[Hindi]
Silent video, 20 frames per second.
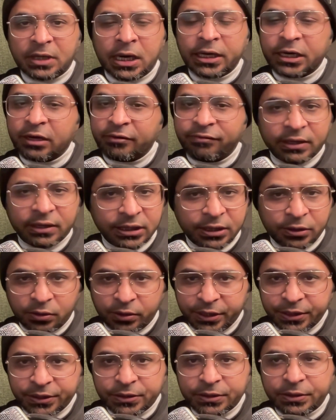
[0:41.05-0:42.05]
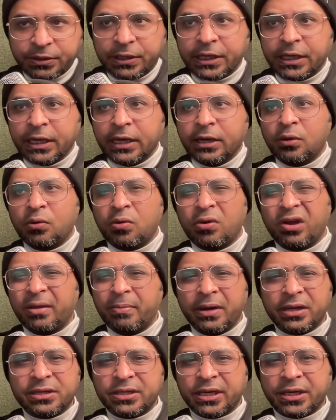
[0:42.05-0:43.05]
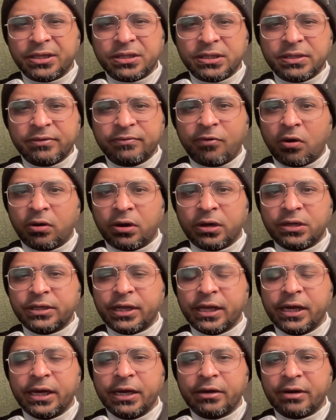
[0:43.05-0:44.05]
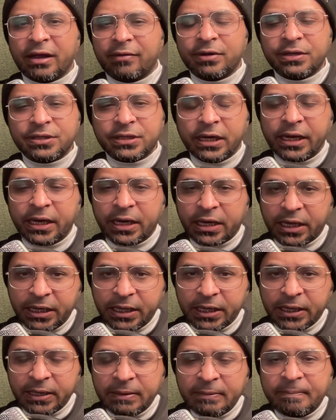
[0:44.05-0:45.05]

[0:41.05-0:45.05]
अंटिल फर्दर नोटिस ठीक है कोई भी रिस्ट्रिक्शंस फॉरनर्स के लिए ट्रैवलर्स के लिए नहीं है